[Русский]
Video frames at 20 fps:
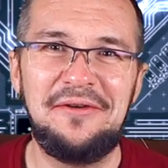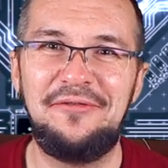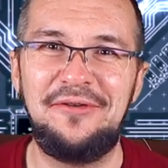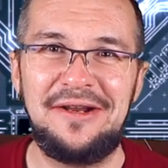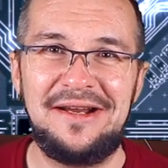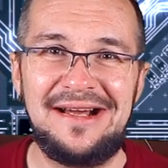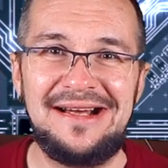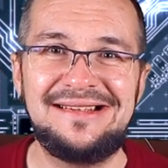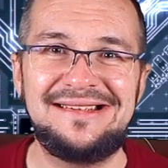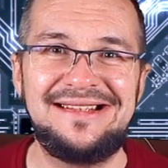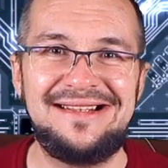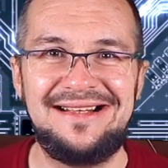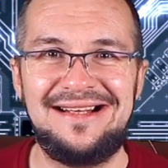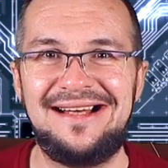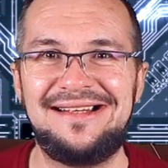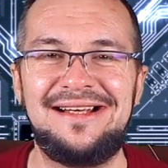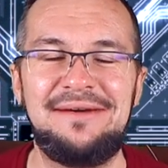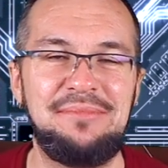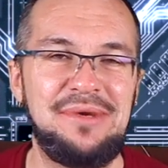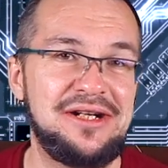варианты
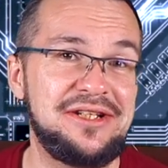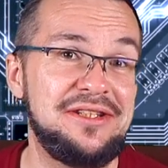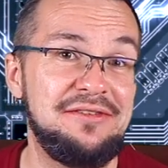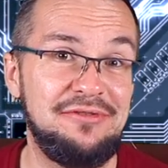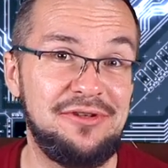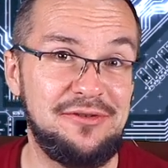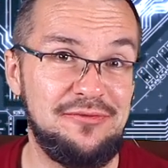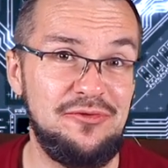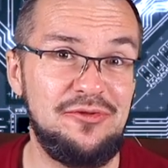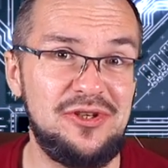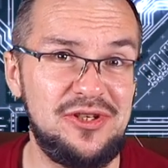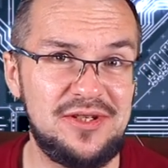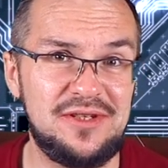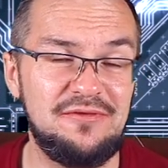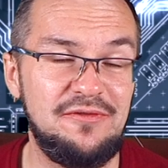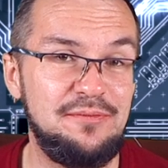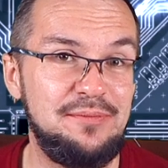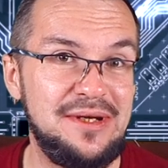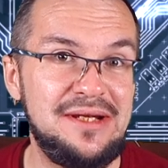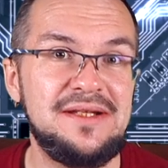для домашнего
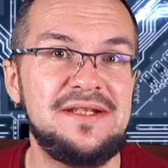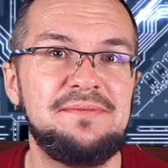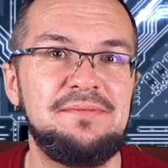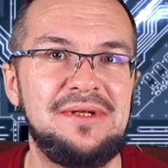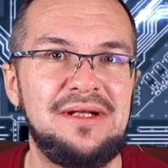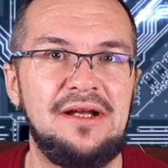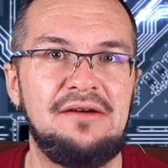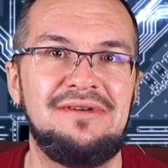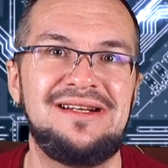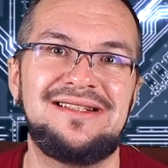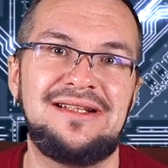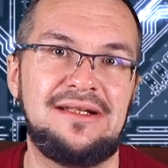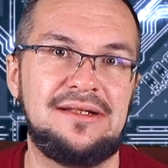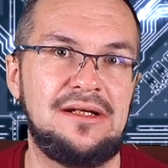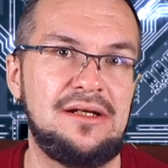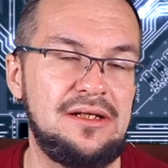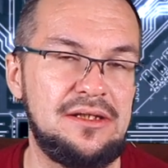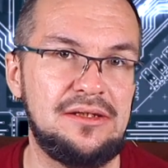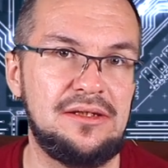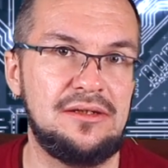творчества, в принципе, для вас
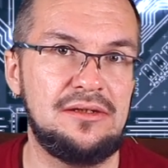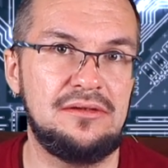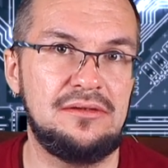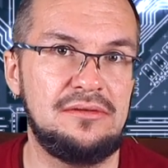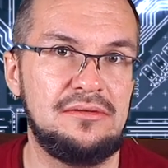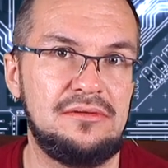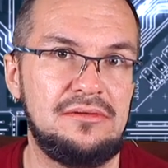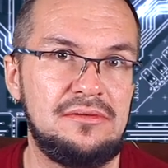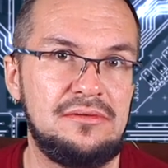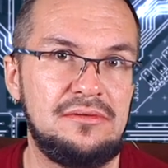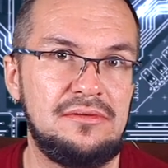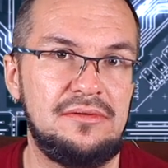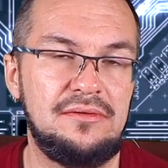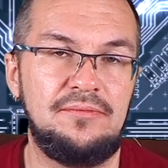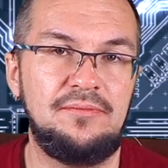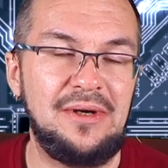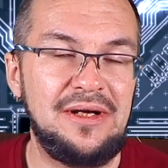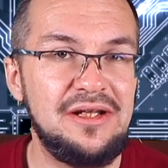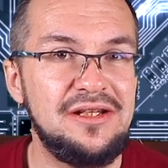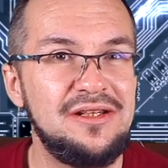открыты.
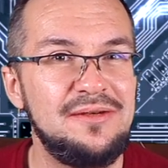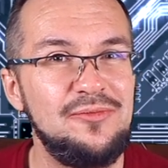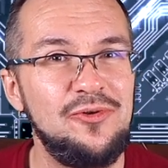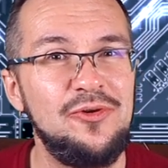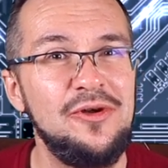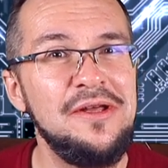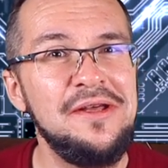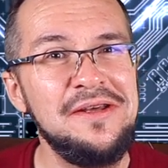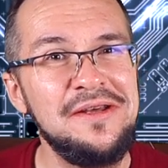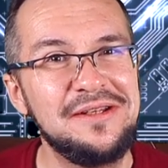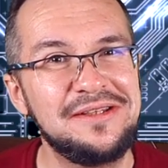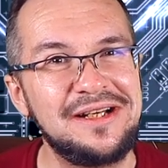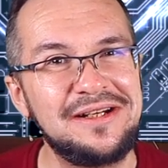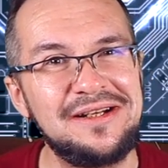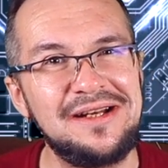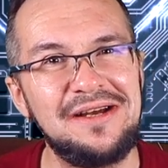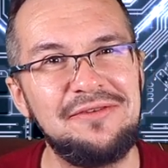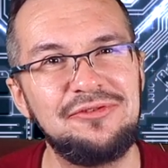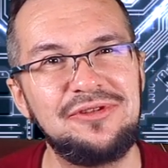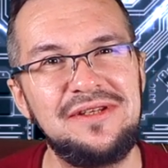Поэтому
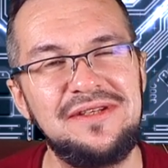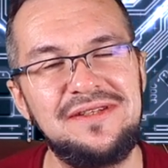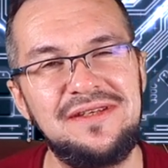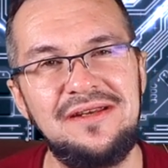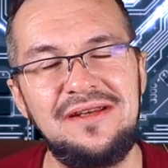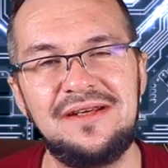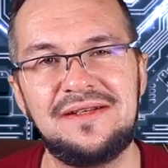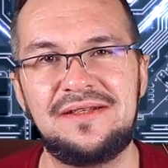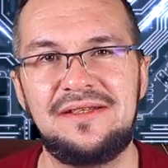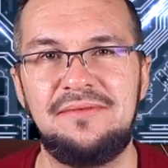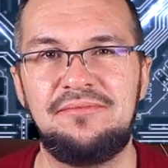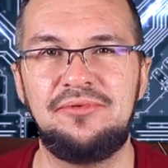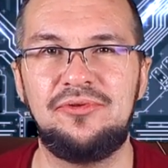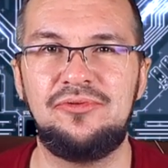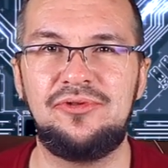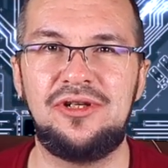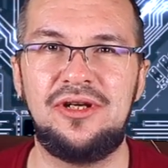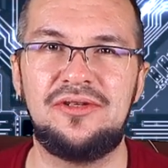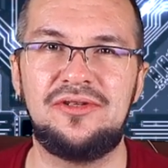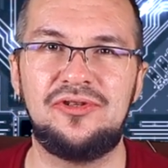такая вот интересная
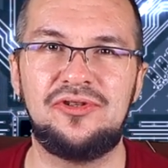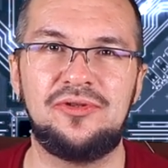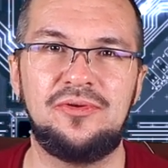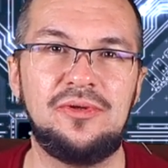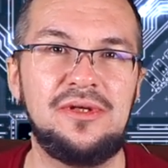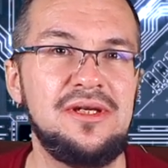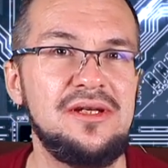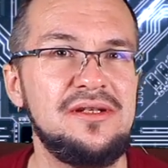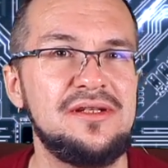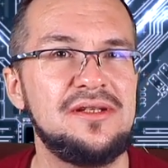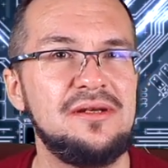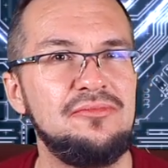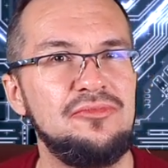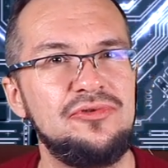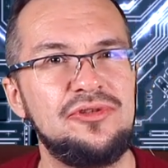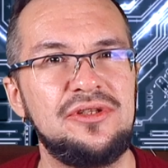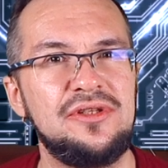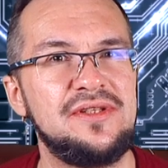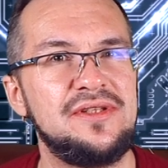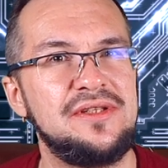получается штукенция,
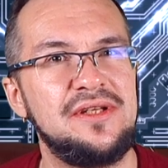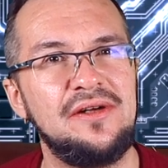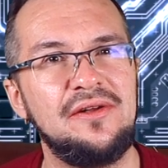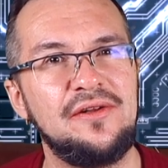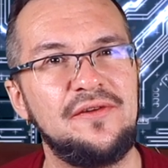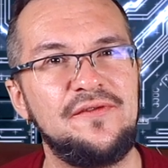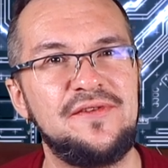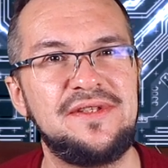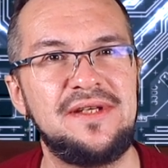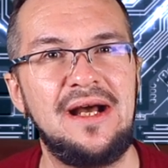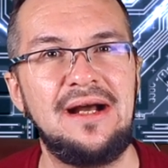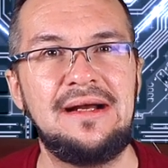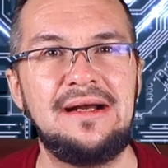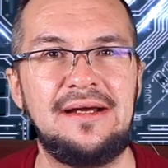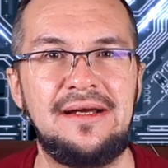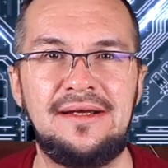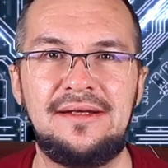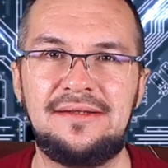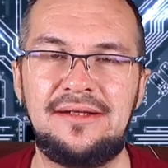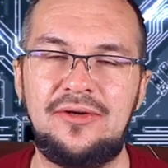можно сделать
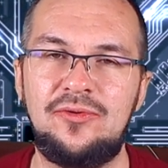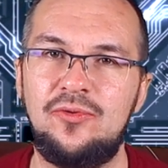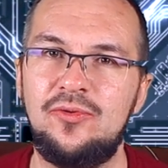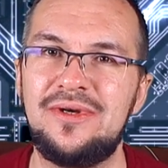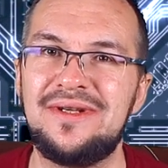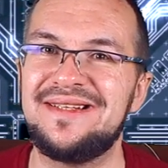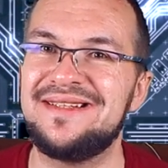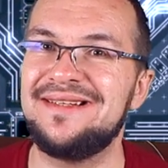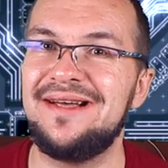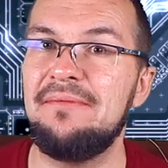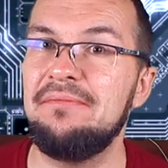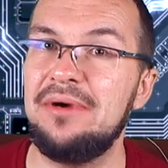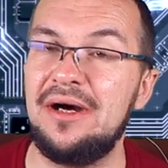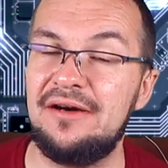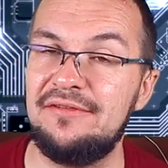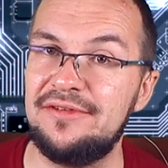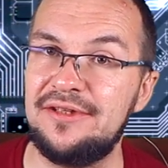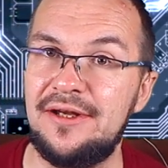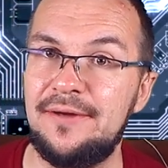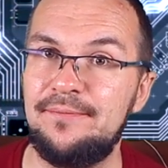всякое такое
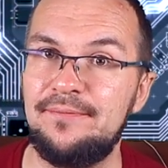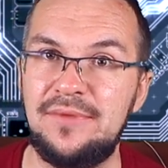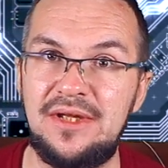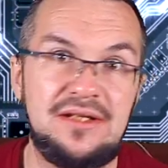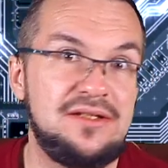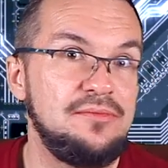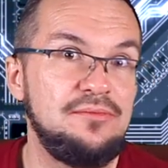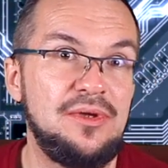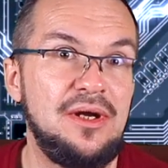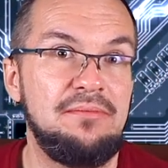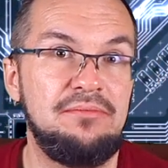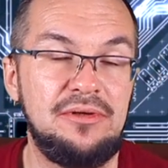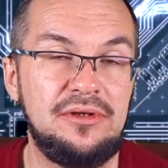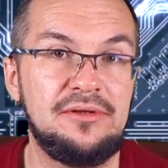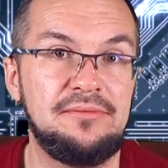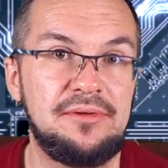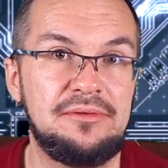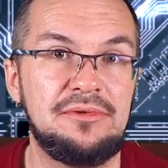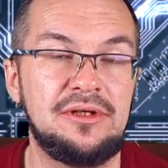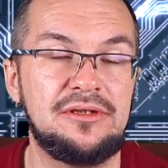забавное. Если у меня
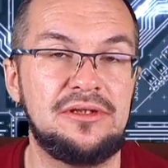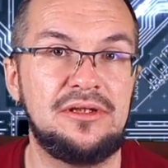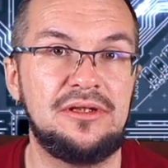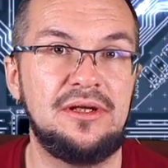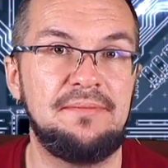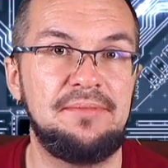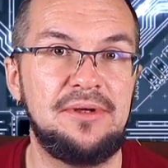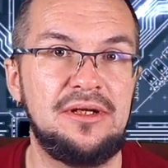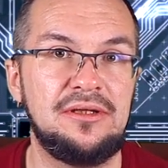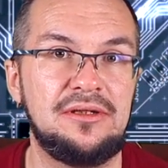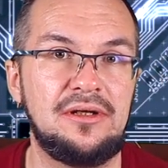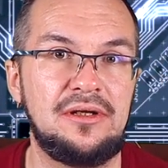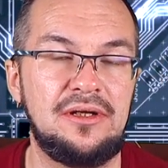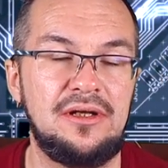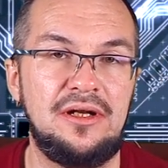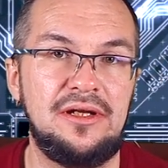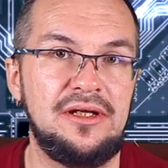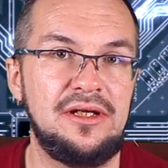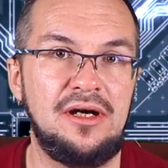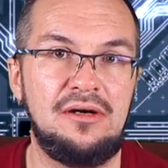был, например, 3D принтер,
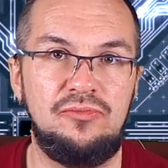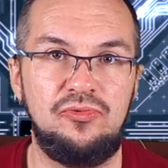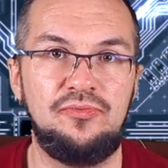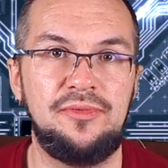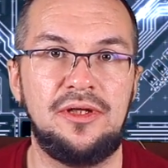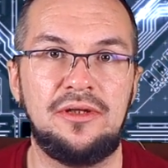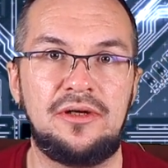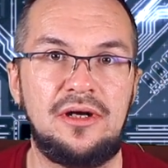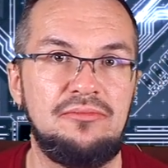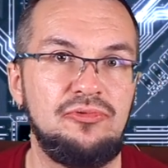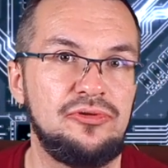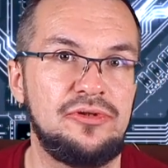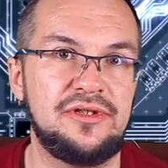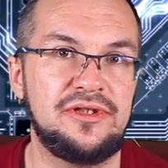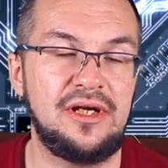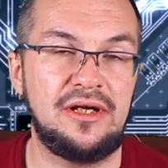или я бы умел работать с